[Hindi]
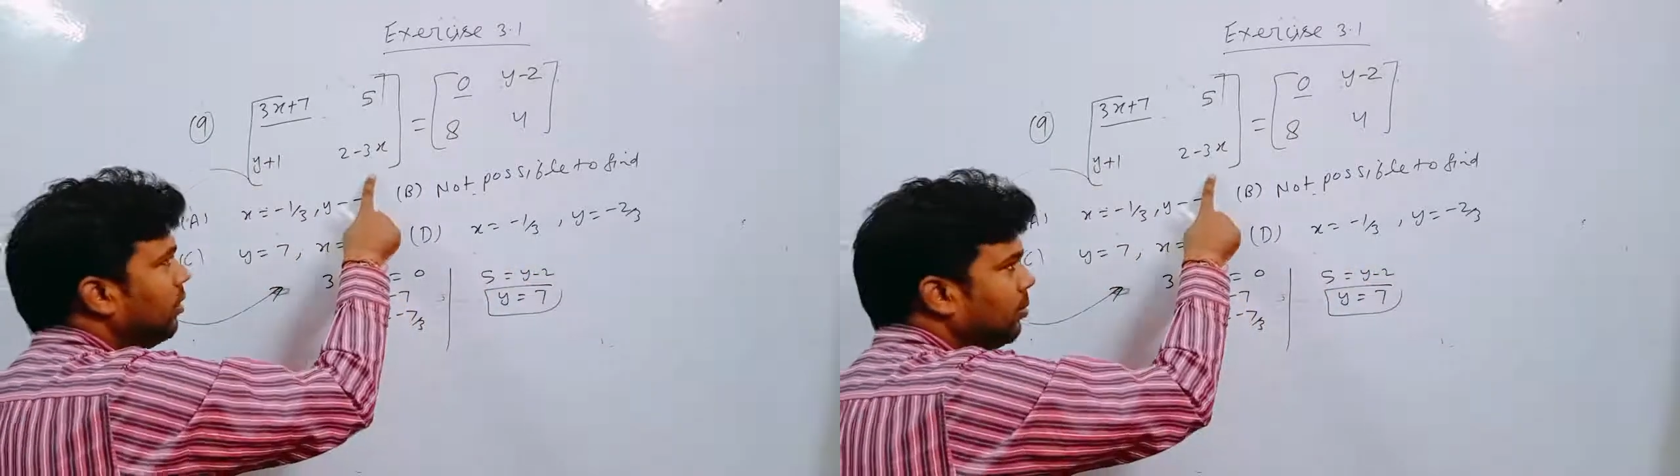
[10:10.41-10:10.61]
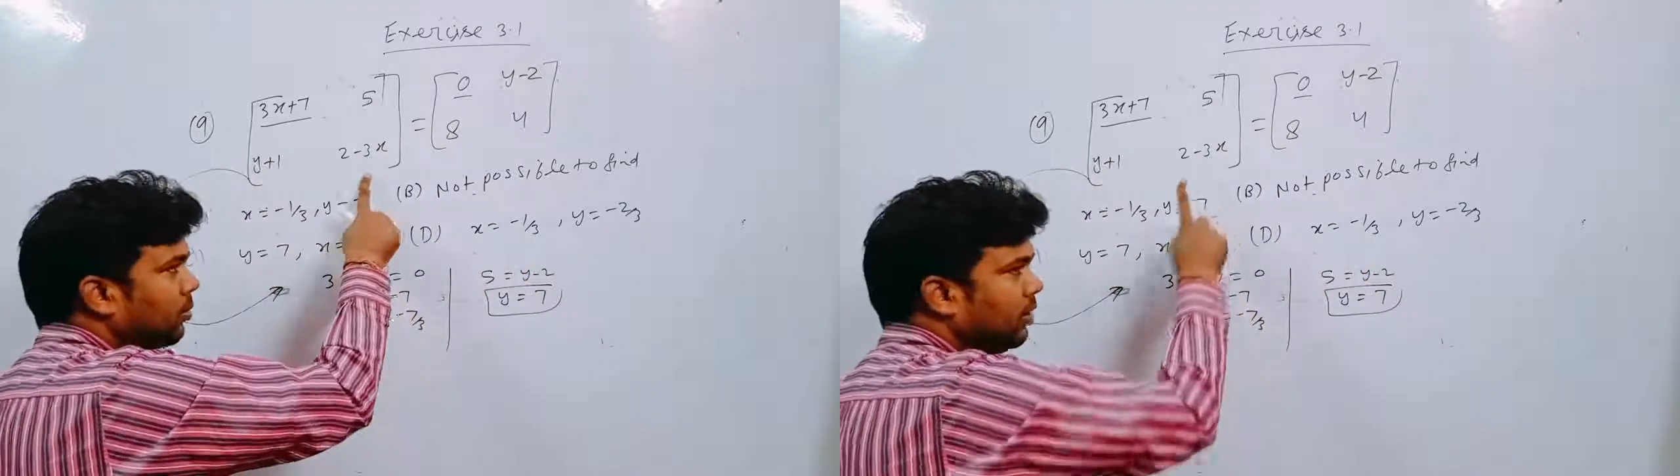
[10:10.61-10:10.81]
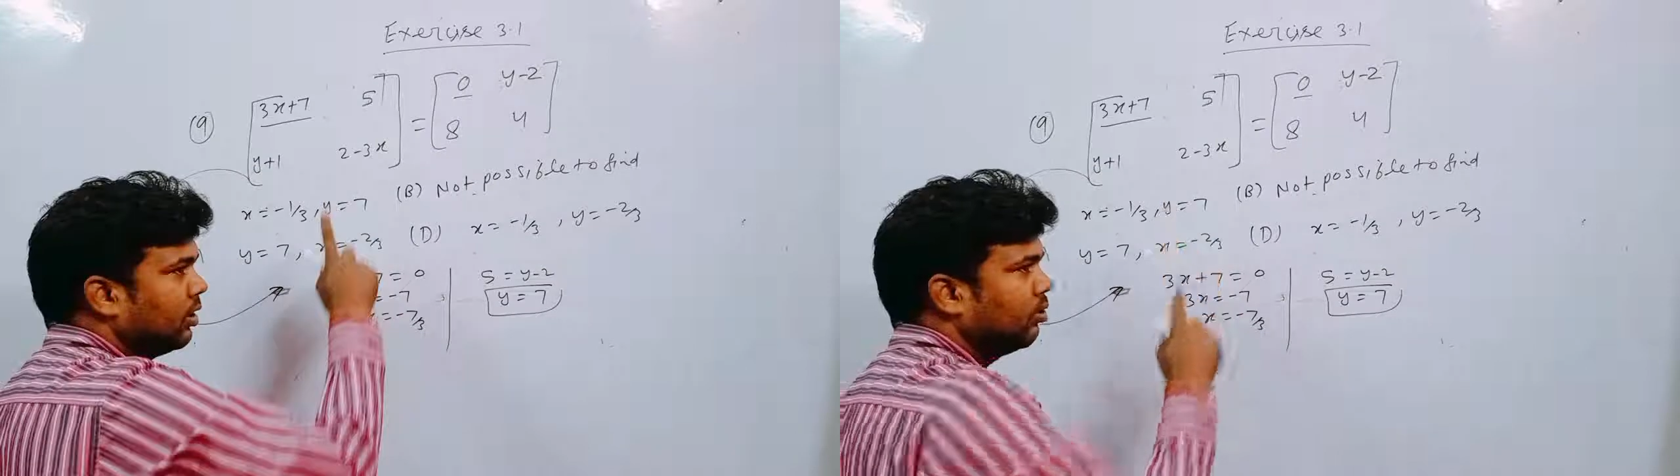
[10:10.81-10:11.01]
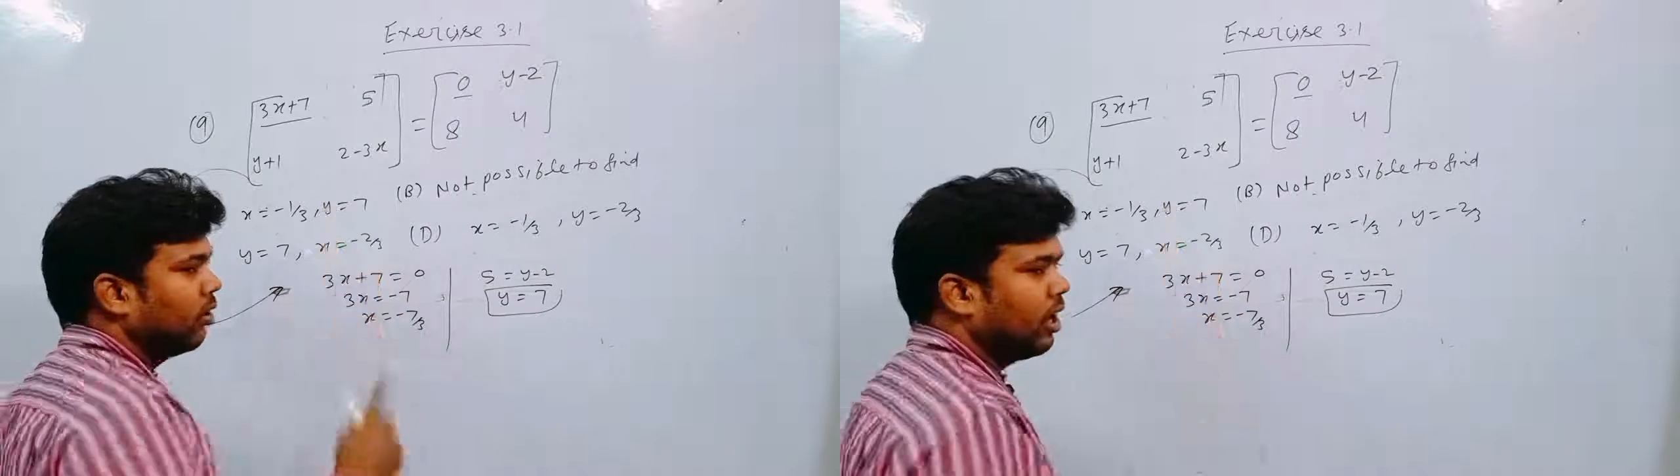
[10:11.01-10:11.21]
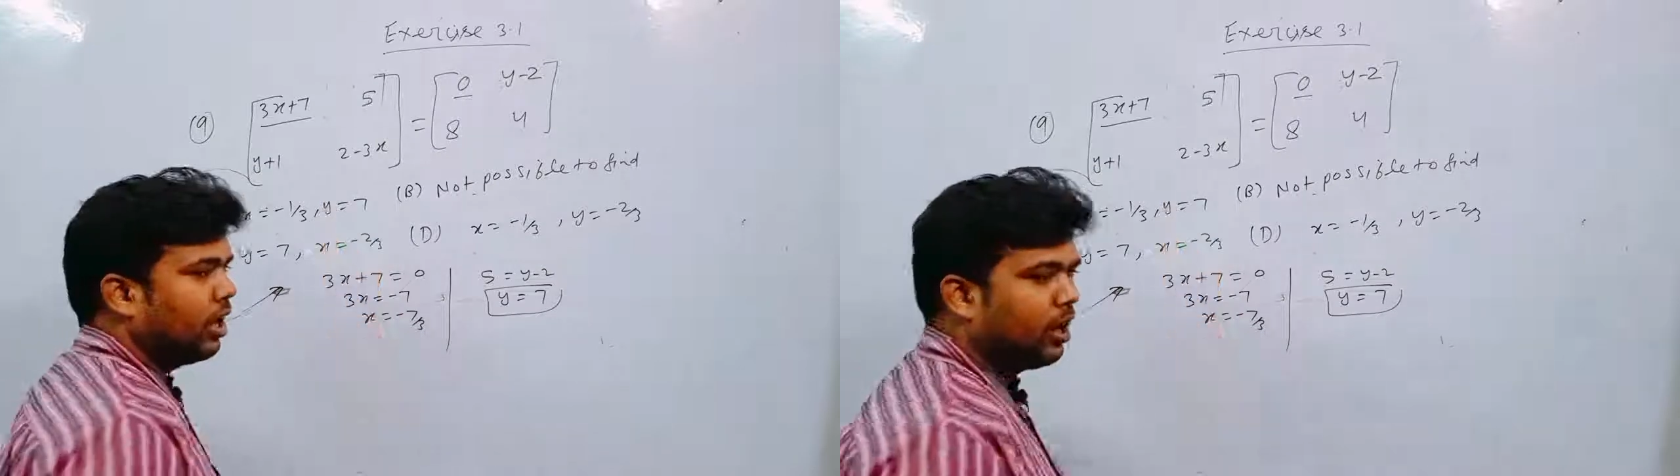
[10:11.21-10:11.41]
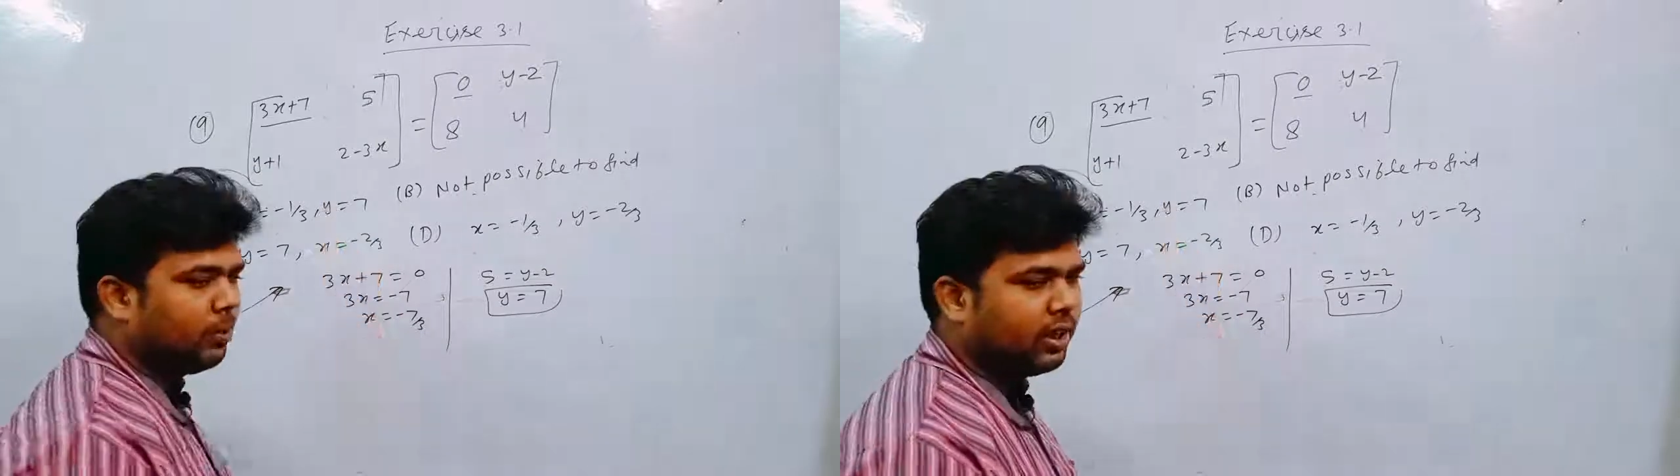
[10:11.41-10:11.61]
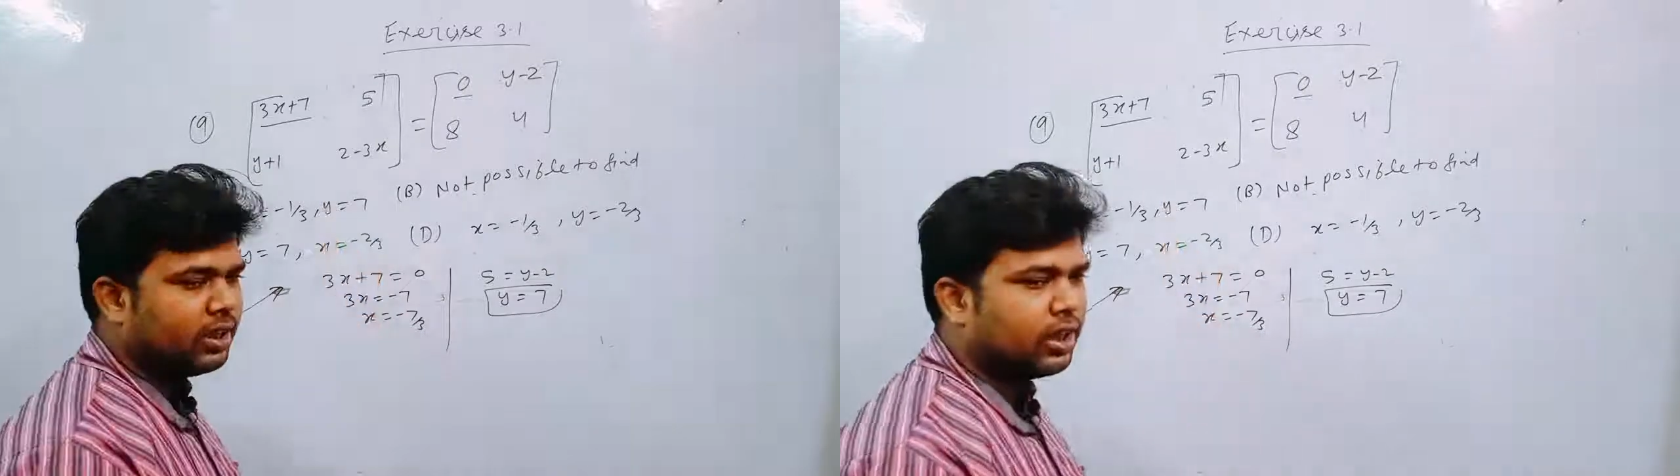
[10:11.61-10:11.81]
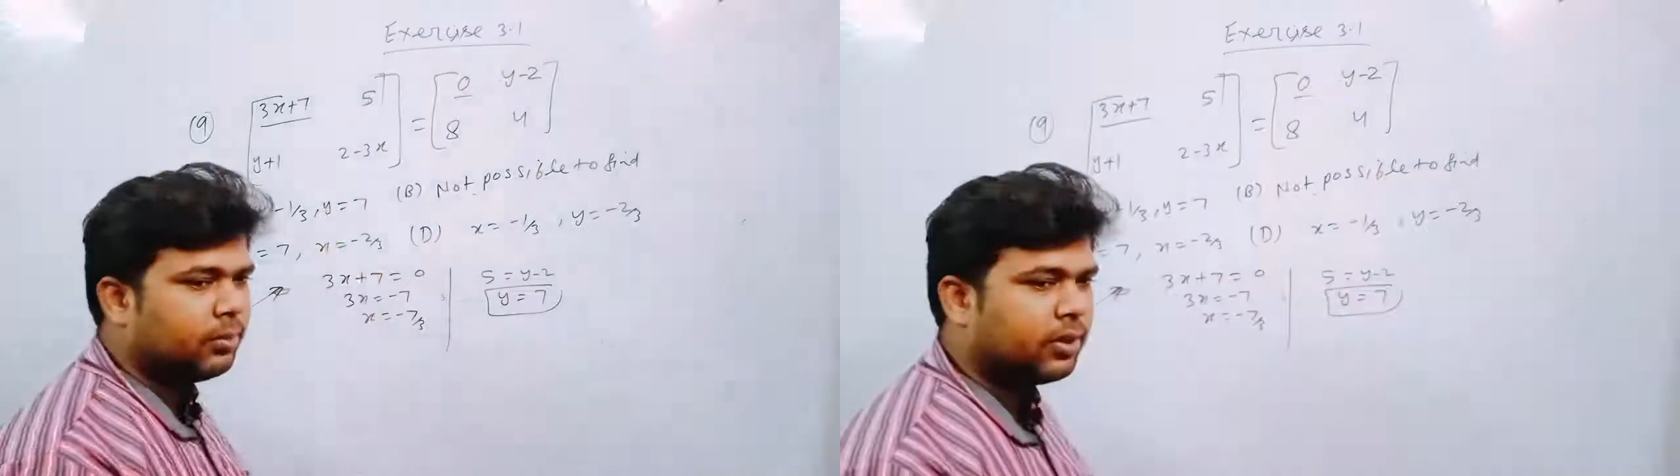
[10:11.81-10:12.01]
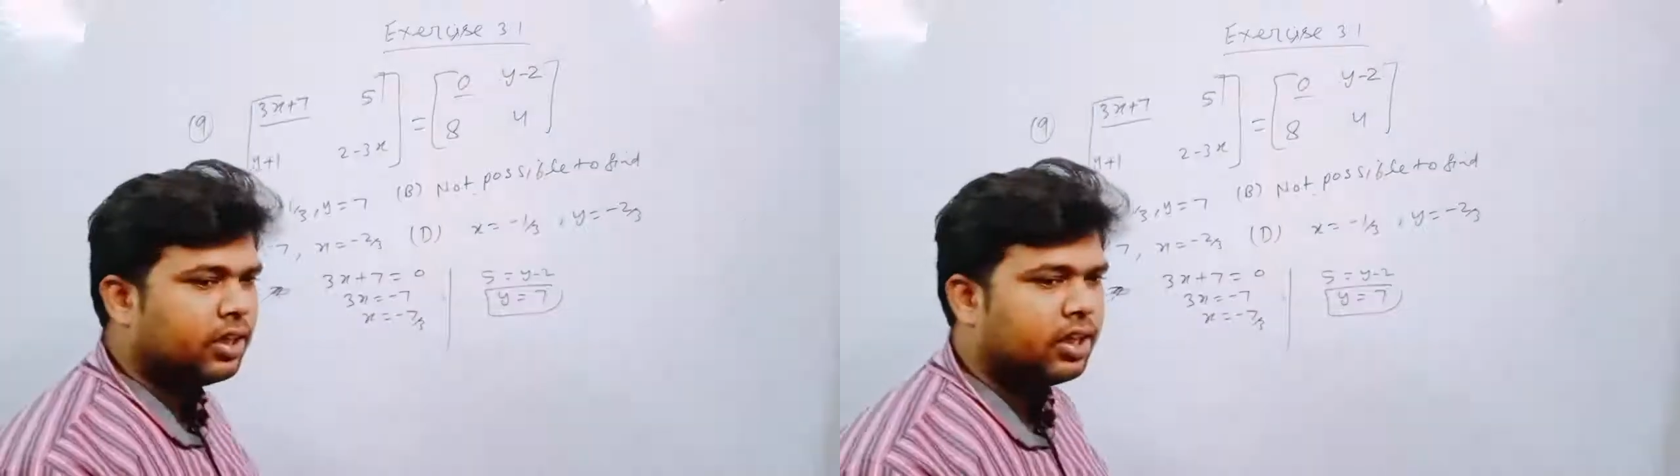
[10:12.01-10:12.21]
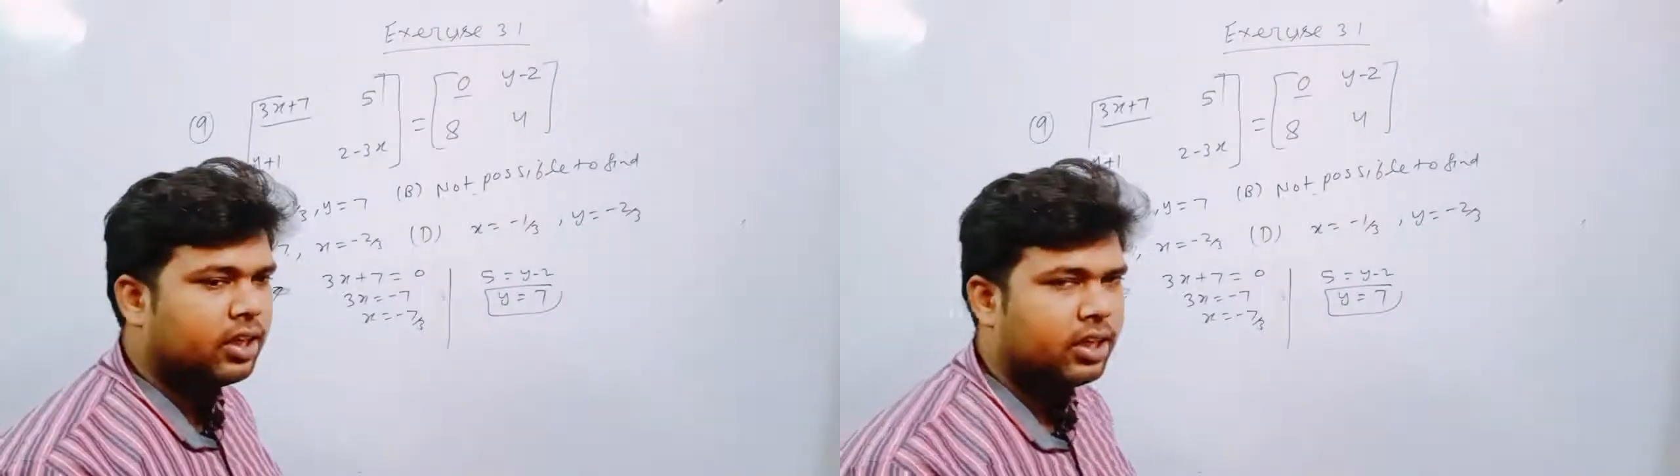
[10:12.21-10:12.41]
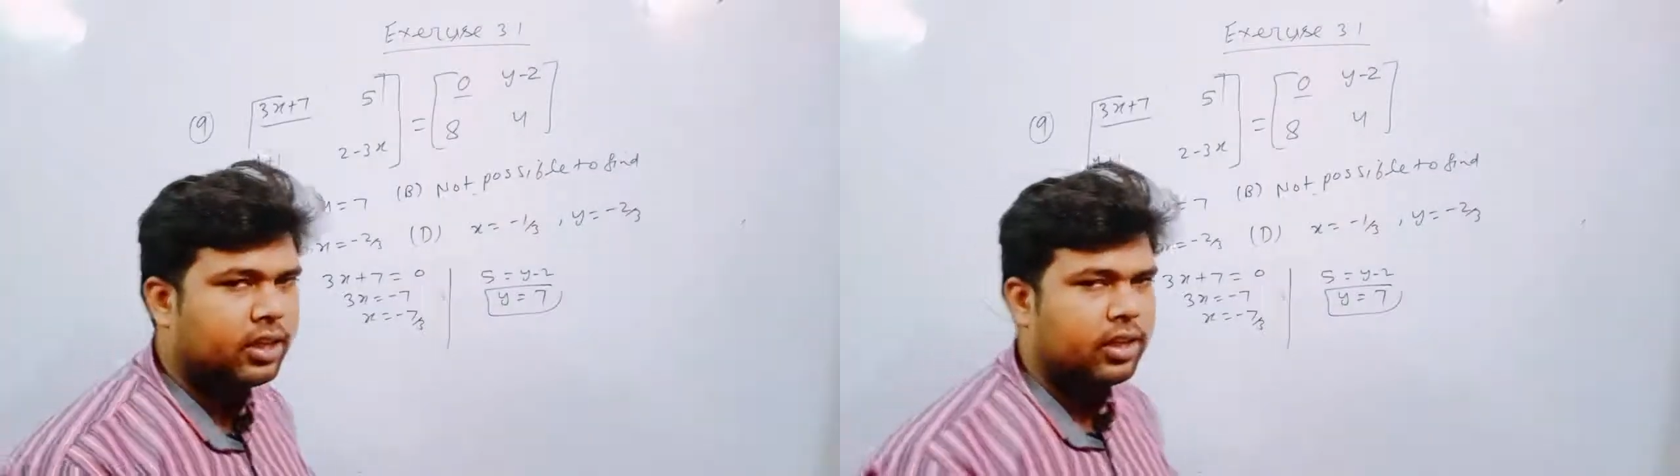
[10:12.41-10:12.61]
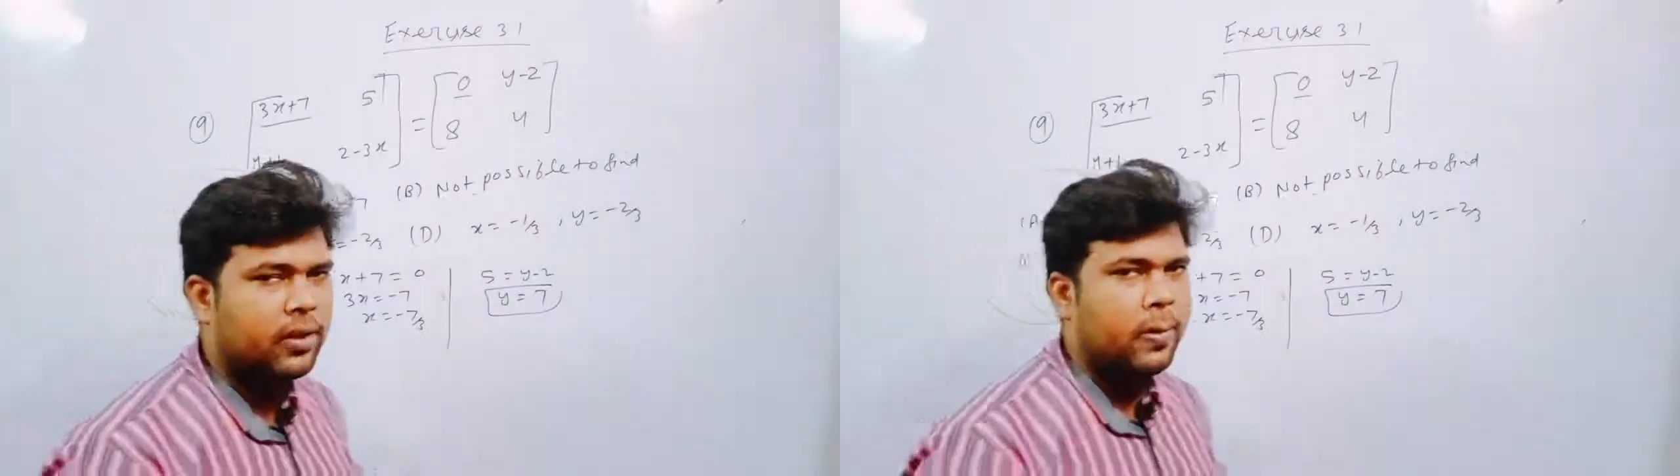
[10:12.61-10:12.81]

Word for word: पे भी है तो आप एक काम करना ठीक है